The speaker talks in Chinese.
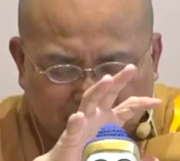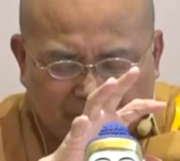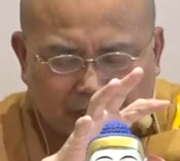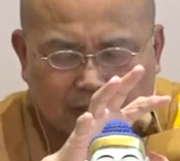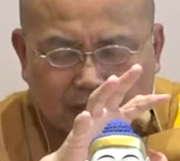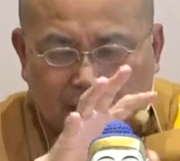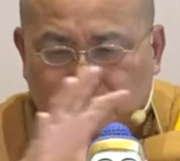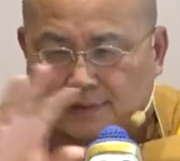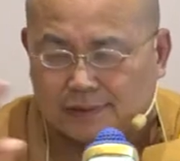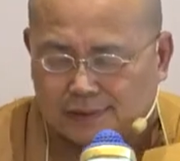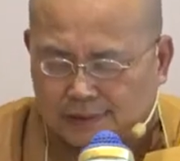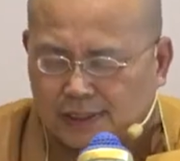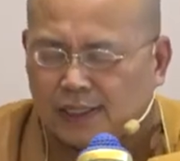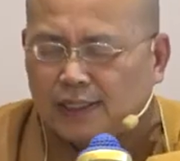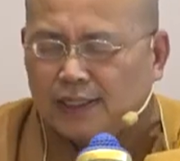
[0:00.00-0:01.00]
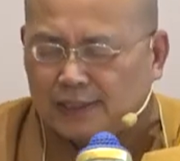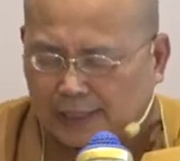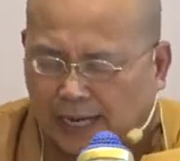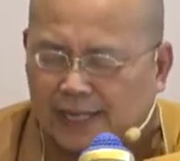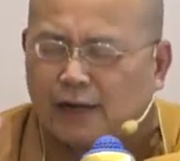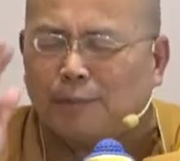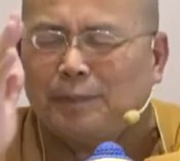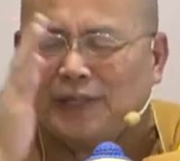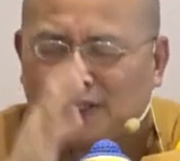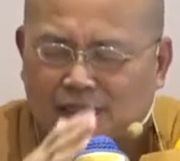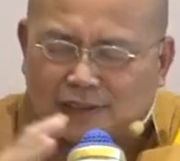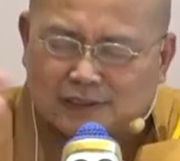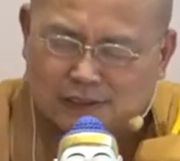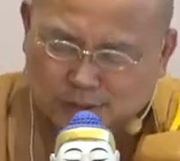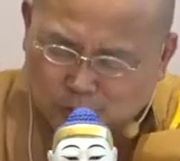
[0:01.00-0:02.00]
配合还要配
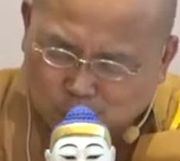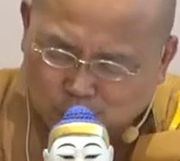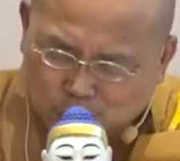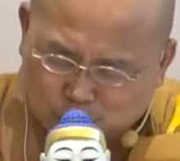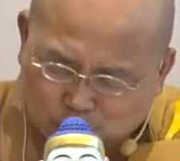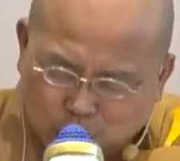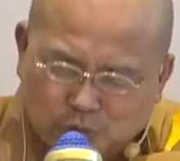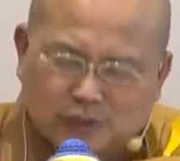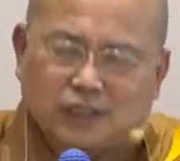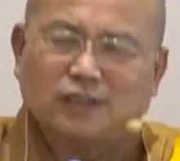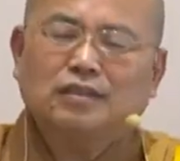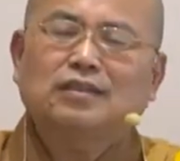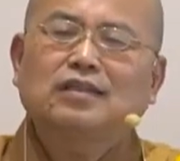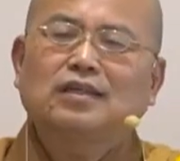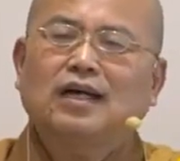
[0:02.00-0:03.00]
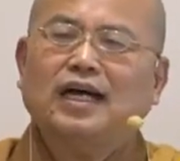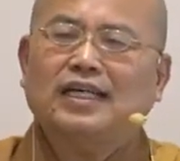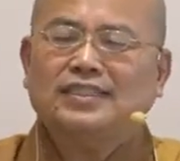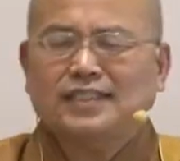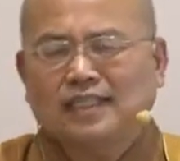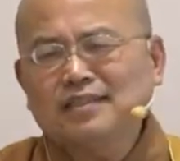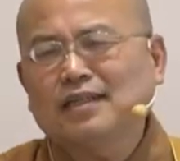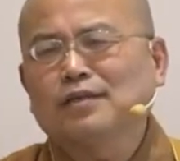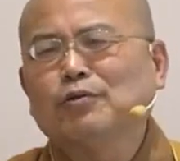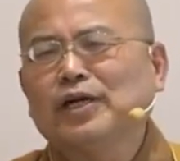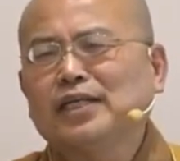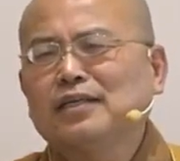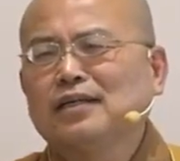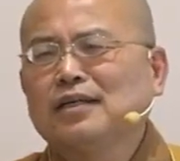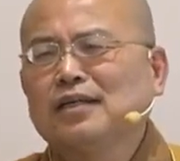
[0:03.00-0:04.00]
合你过去的啊生德
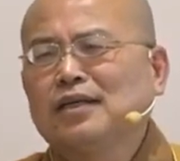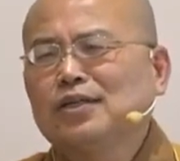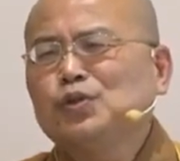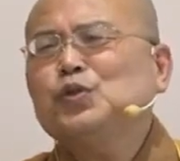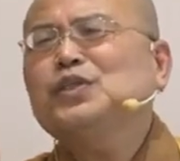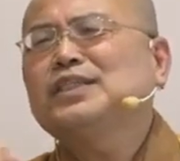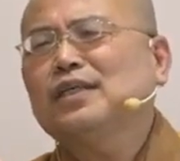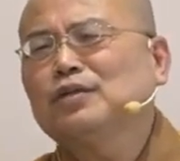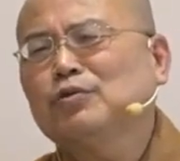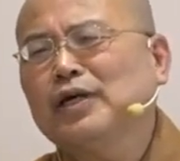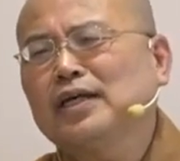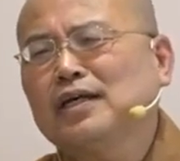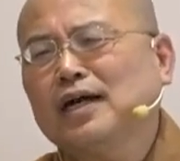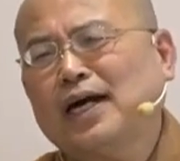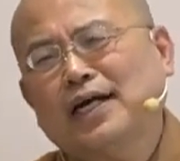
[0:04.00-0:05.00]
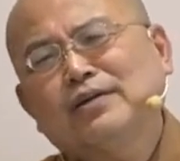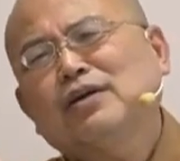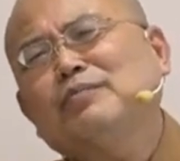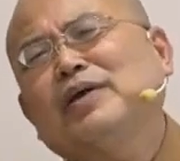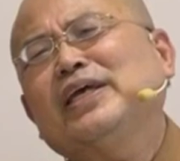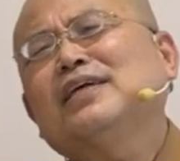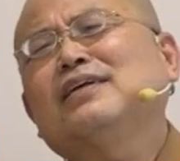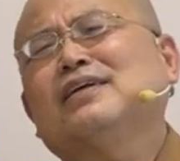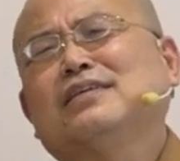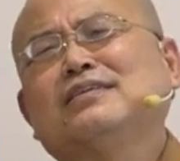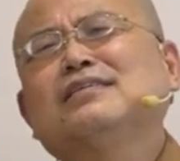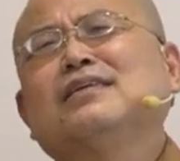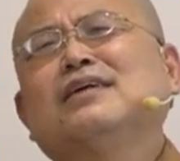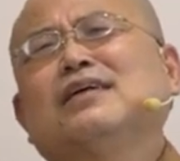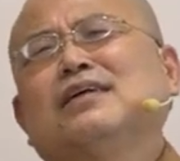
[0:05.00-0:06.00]
会聚生会啊，因为每一个
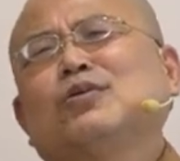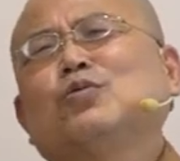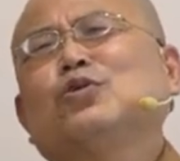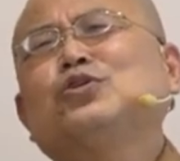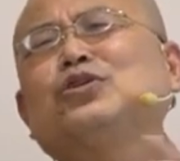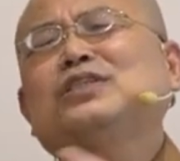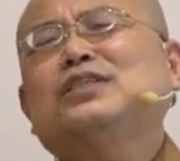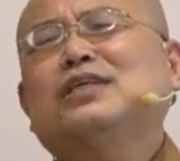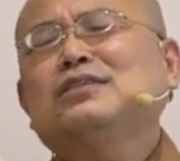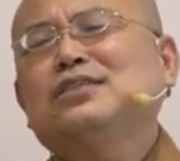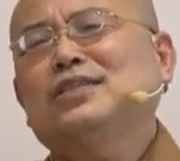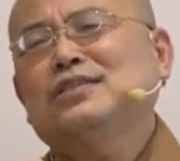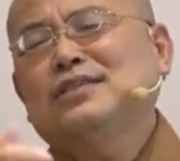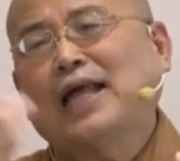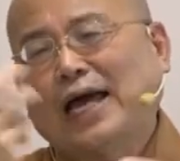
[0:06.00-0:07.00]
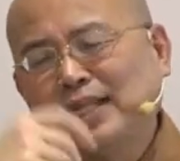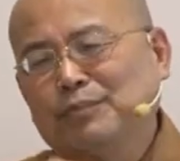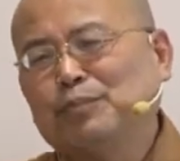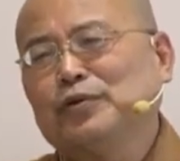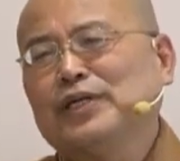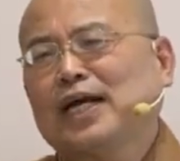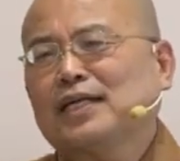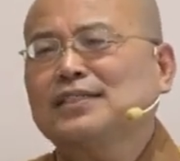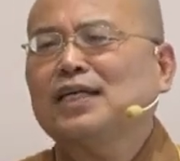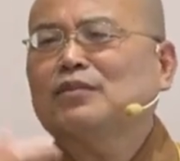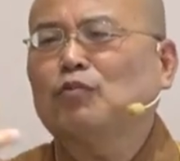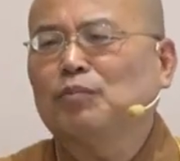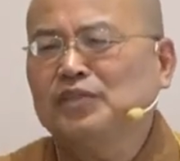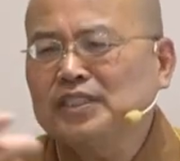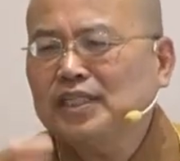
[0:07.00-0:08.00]
人过去生来的不一样。
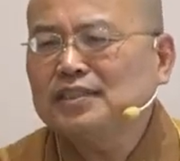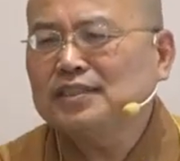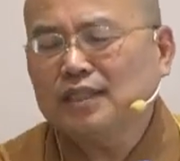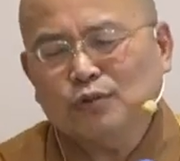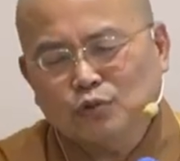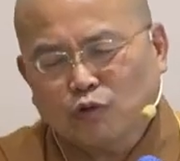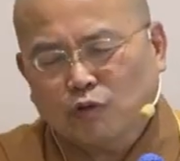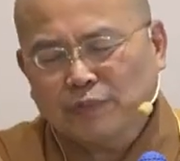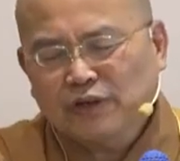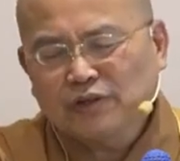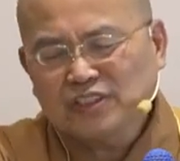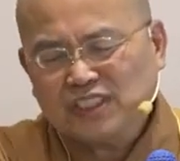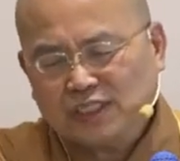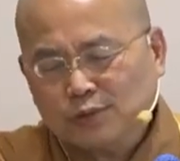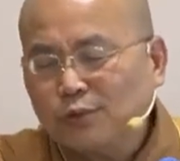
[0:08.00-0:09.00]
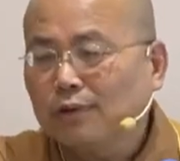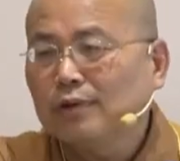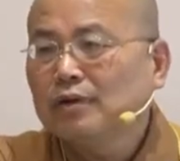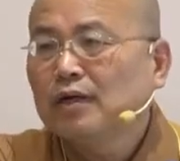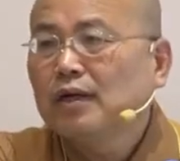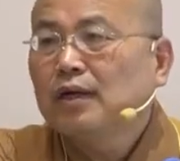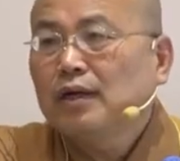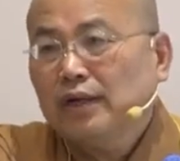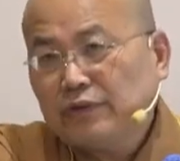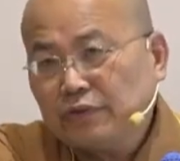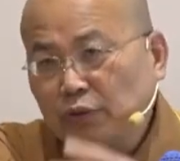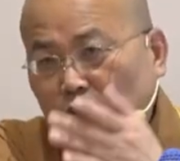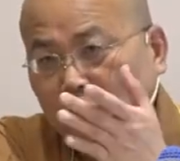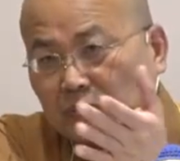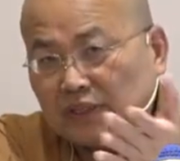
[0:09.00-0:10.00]
像我们这一生如果没有解脱，因
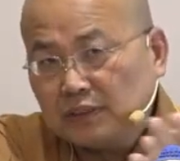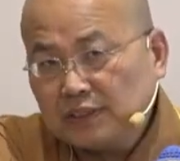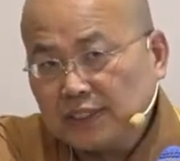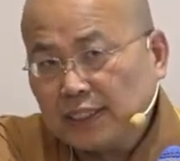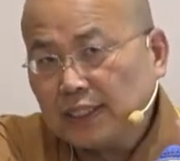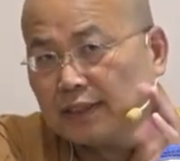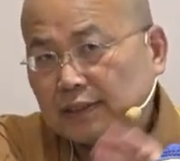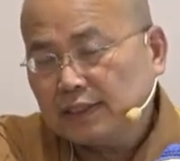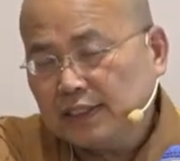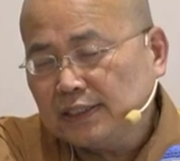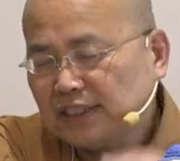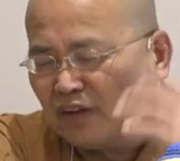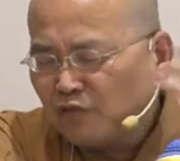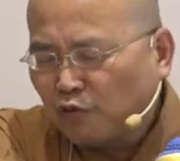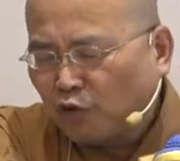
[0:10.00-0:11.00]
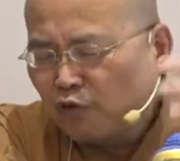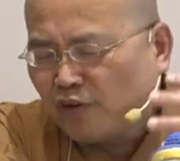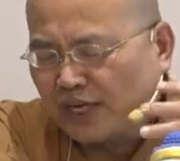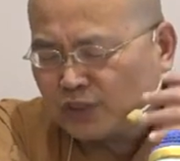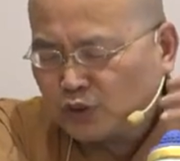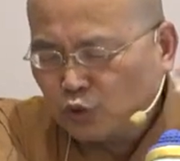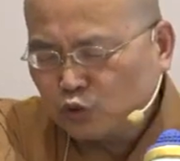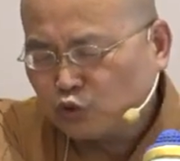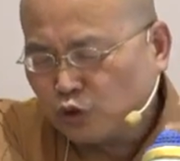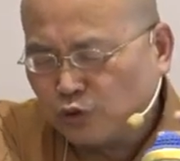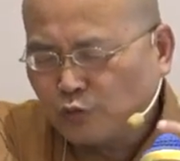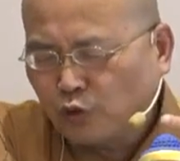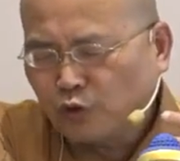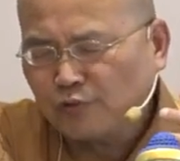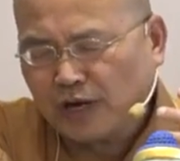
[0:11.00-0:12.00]
为我们这样理解佛法、修
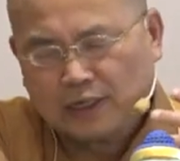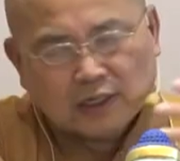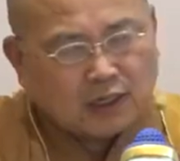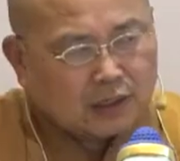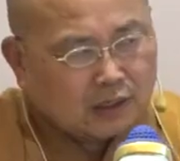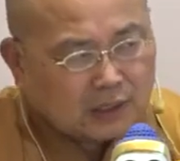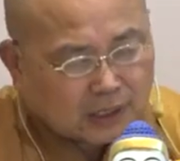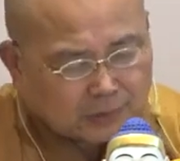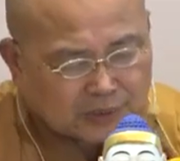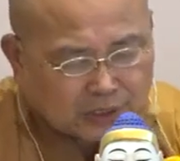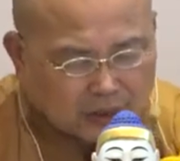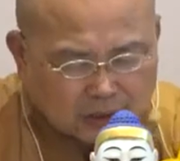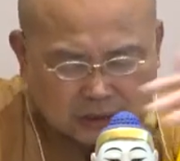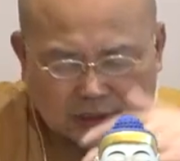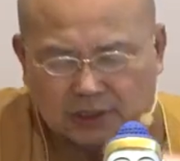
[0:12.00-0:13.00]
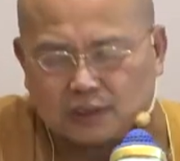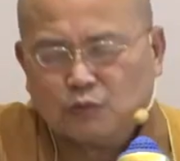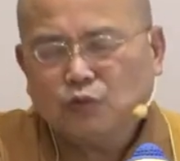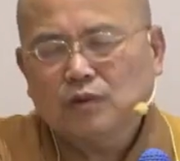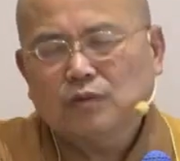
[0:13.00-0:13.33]
学佛法，那么的，